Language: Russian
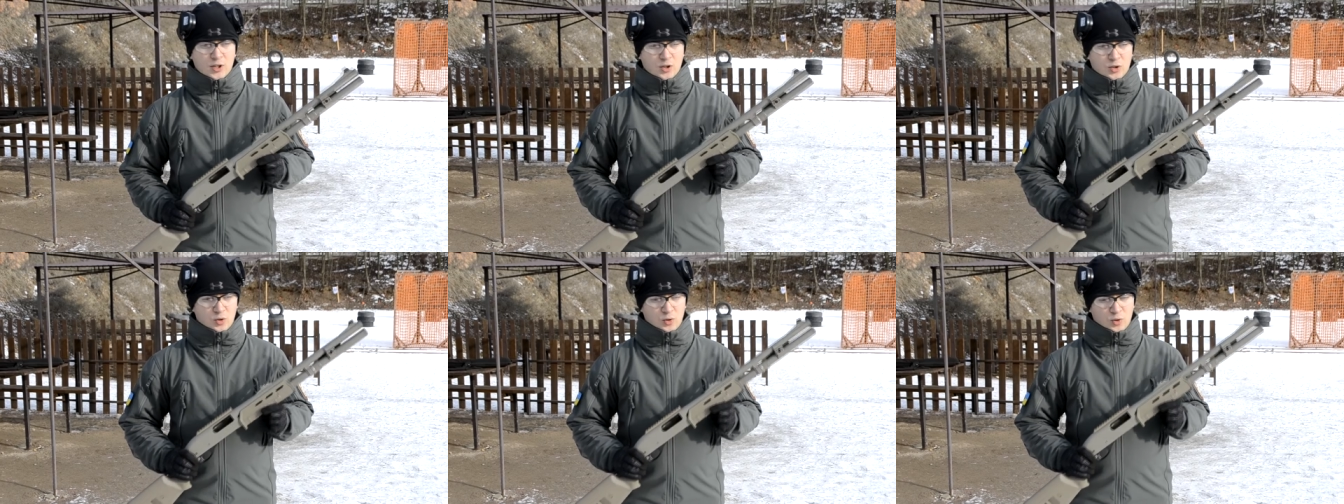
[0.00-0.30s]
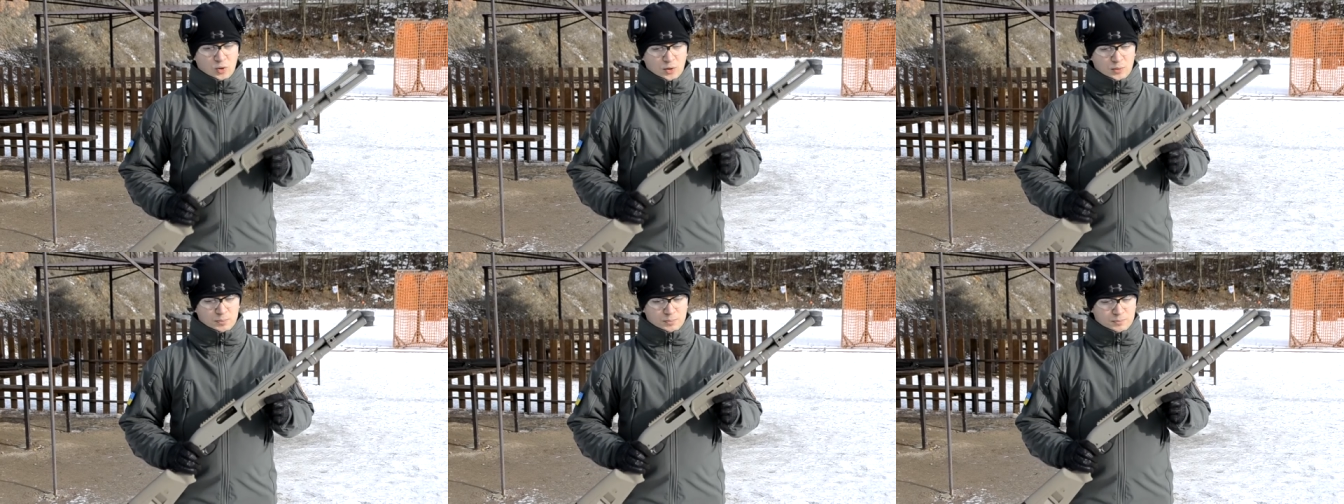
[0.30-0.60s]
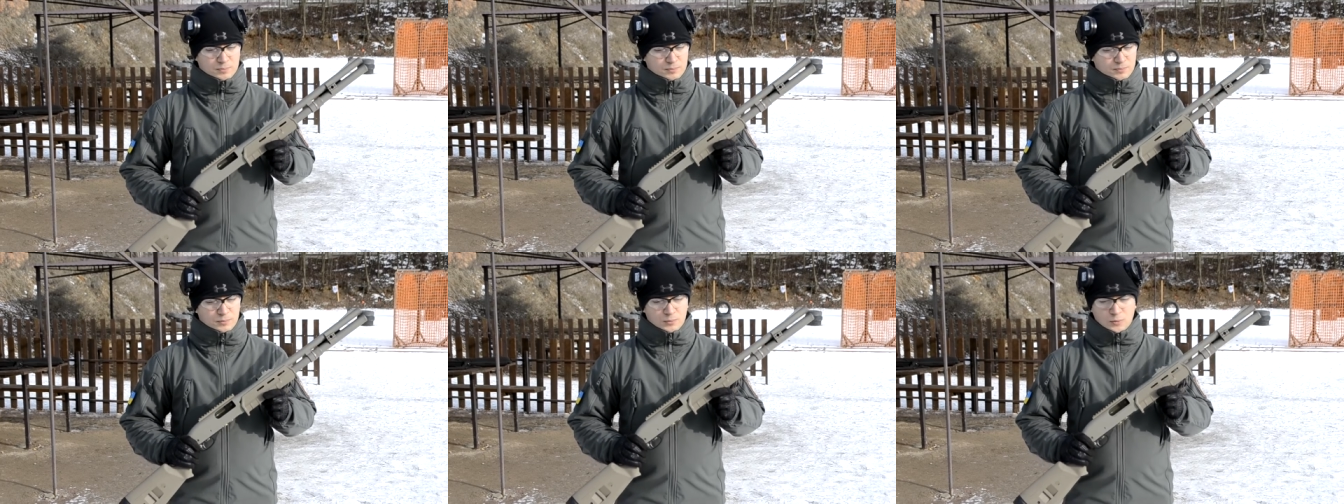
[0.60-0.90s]
то
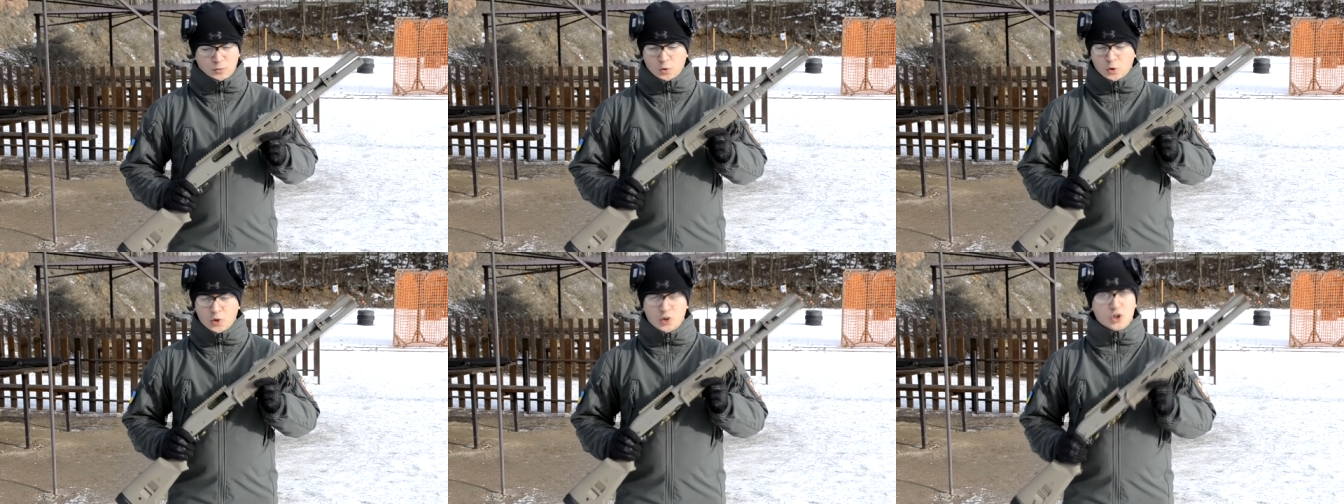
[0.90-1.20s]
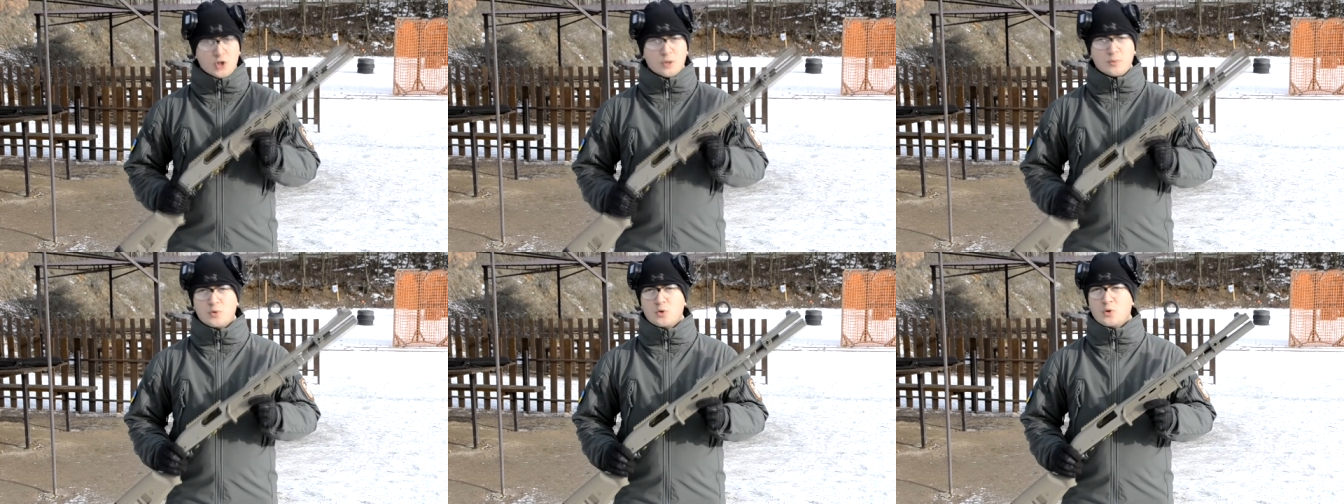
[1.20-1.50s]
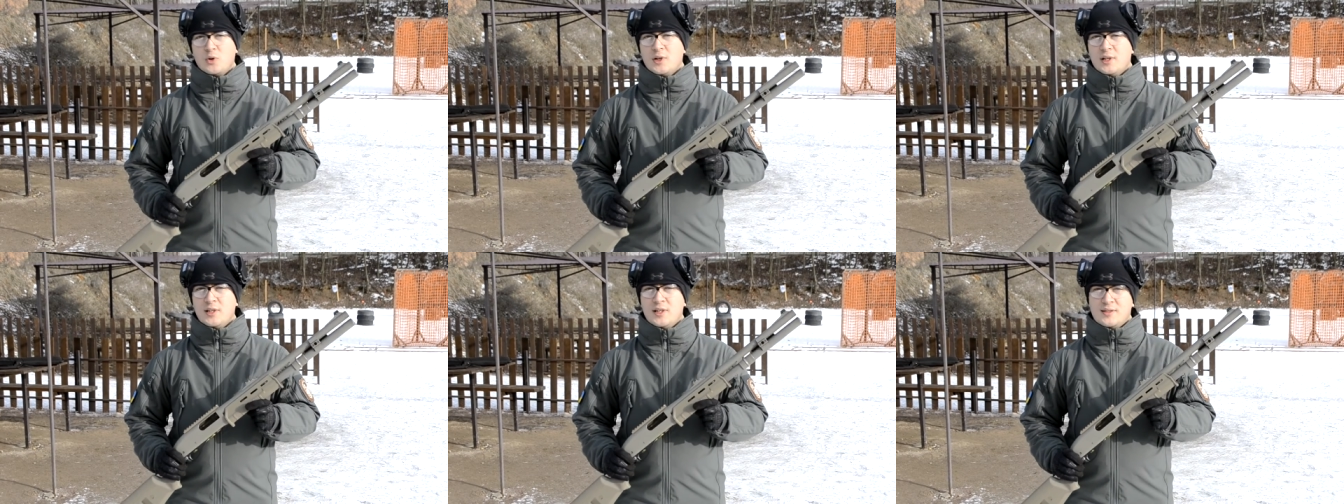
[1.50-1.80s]
очень
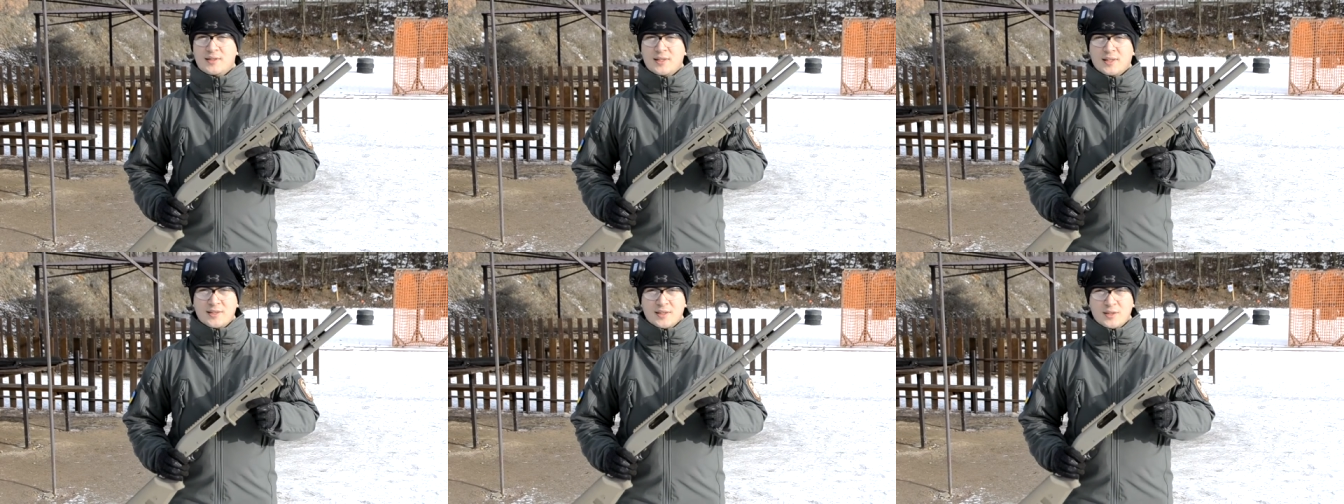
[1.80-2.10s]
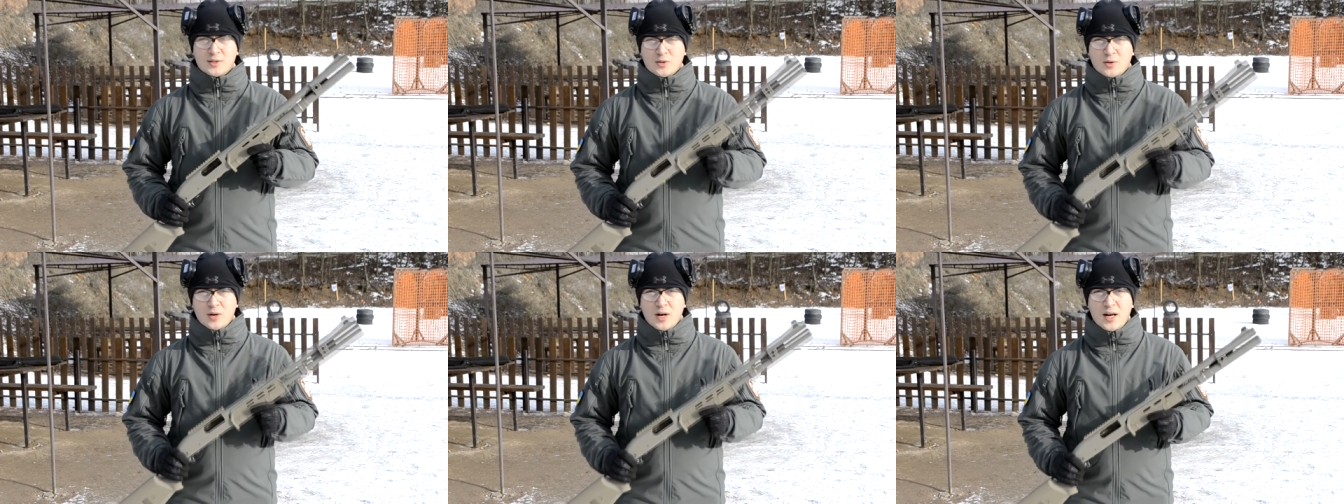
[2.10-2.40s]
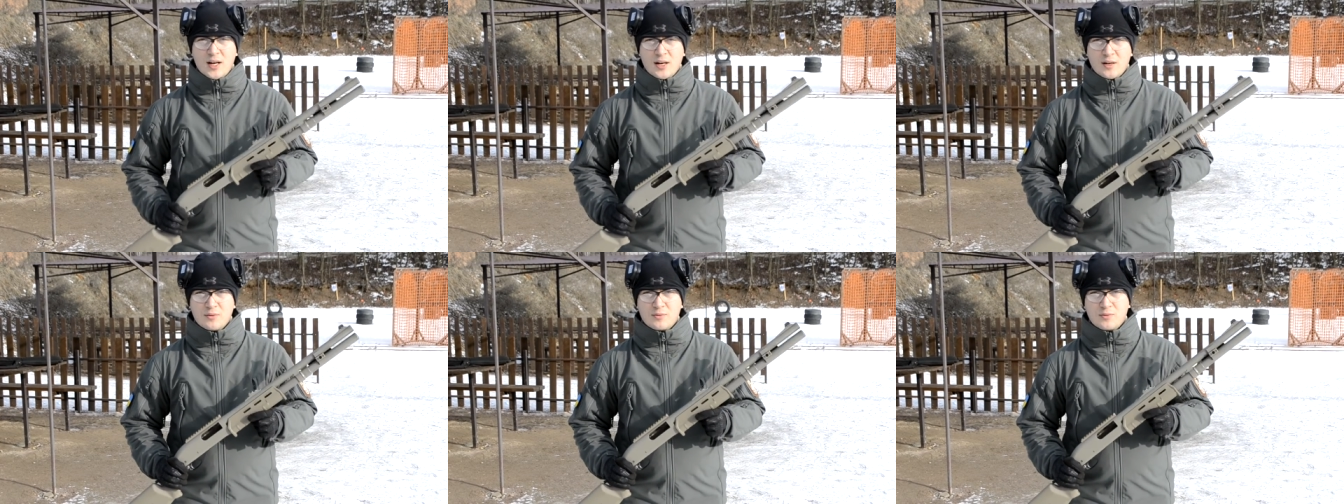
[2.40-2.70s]
много есть
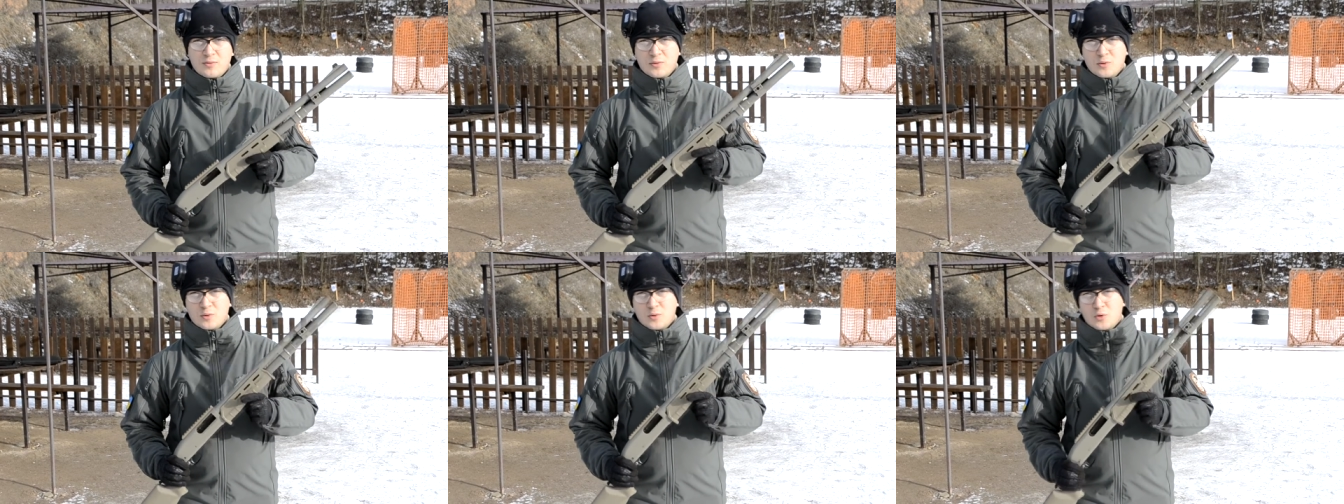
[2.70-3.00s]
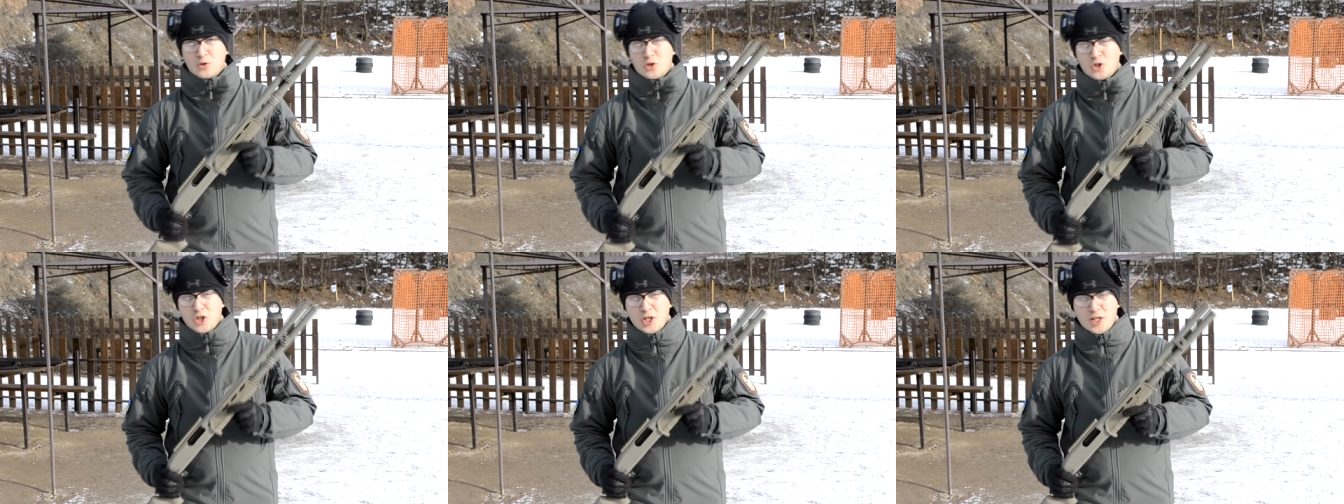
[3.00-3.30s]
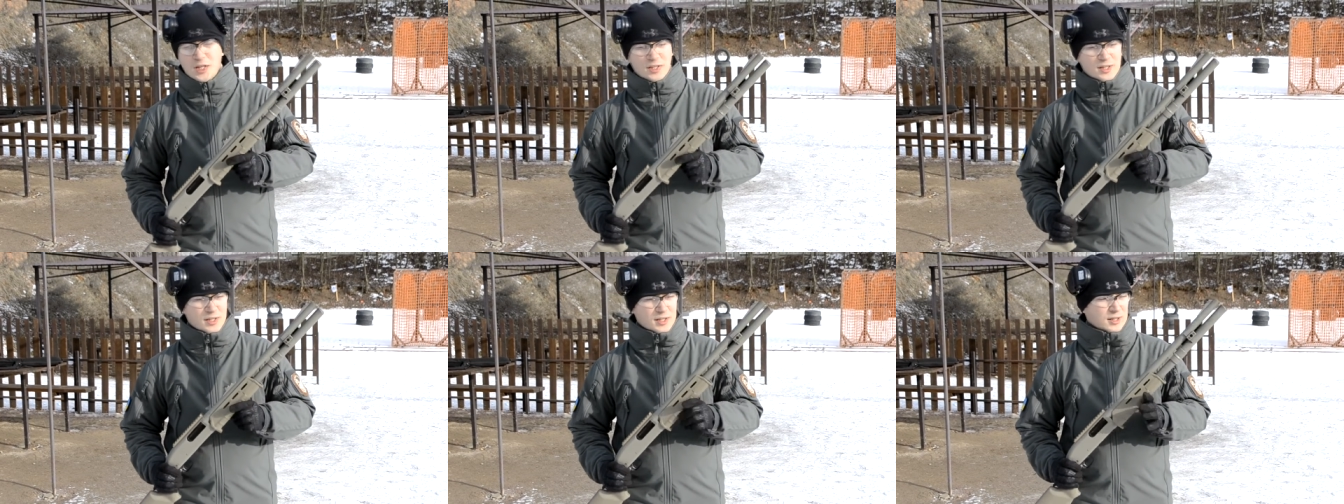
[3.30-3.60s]
аксессуаров,
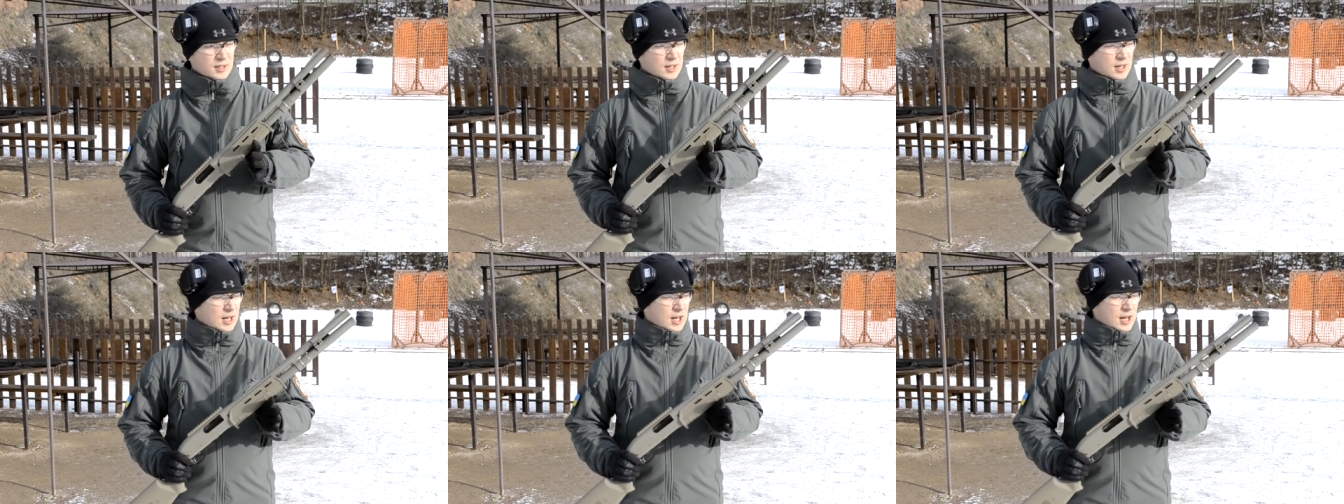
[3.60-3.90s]
улучшений,